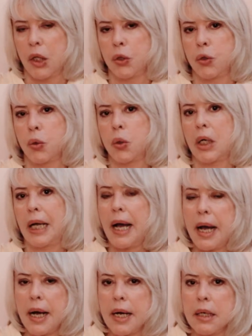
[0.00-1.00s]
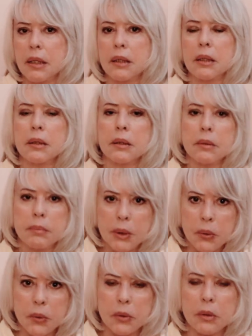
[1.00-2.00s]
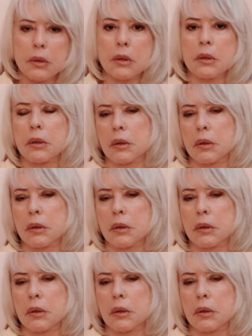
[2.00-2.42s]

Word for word: Donc là, euh, bon, euh,